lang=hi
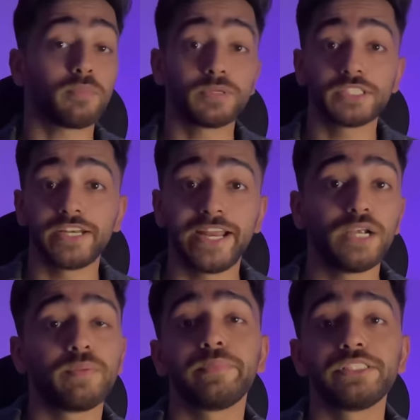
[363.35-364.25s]
आप किसी डेट
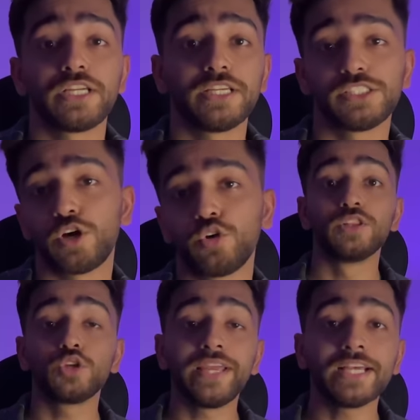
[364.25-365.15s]
पे भी चले जाओ
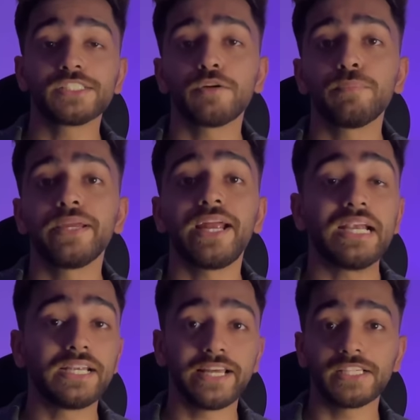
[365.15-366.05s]
तो ये सब में
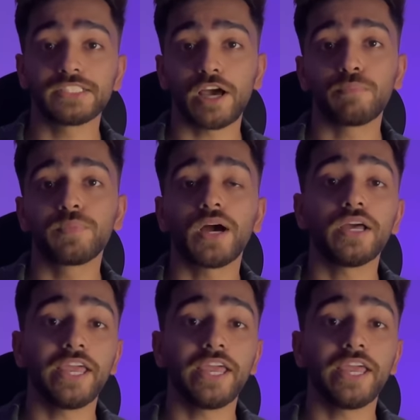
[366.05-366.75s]
एटलीस्ट आपका